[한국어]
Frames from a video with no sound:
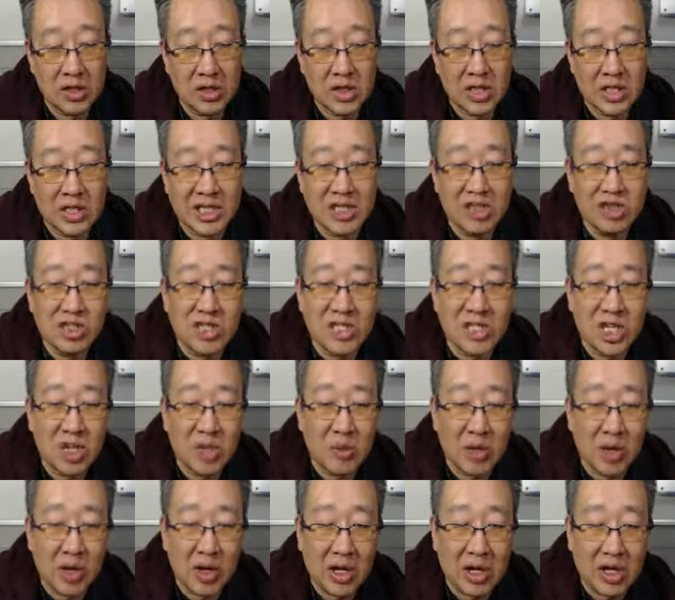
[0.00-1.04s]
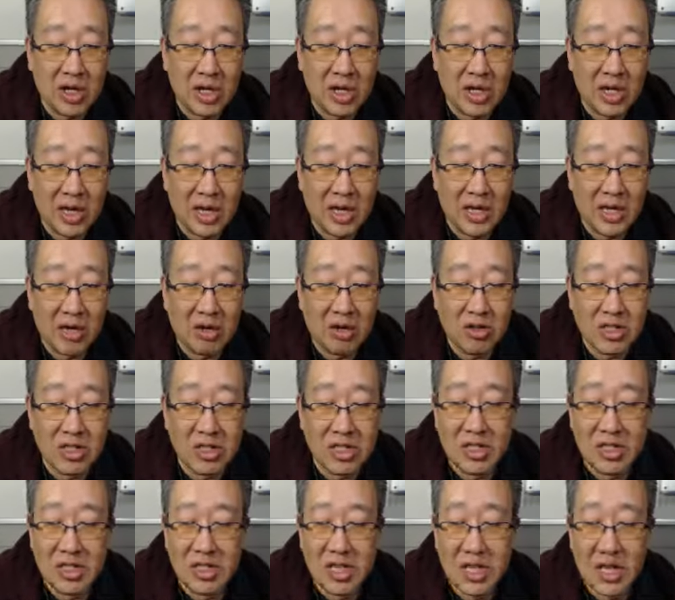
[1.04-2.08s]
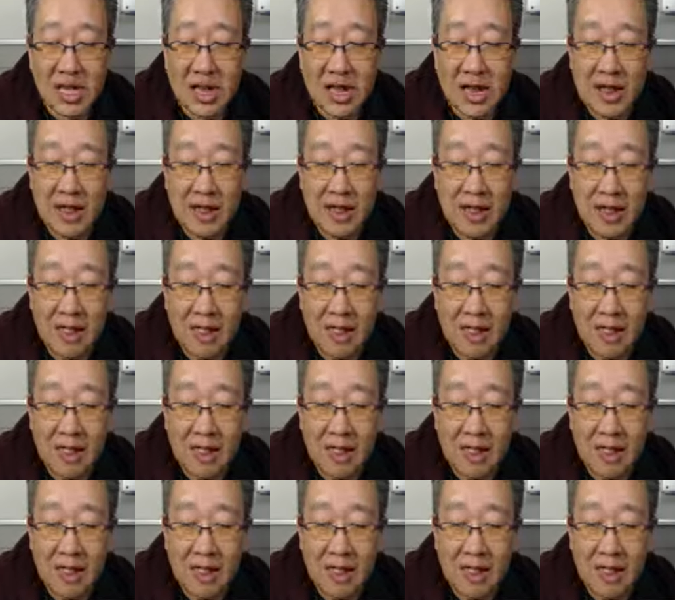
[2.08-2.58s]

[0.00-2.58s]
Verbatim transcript: 기술 창업에 관련된 강의를 하고 계시는데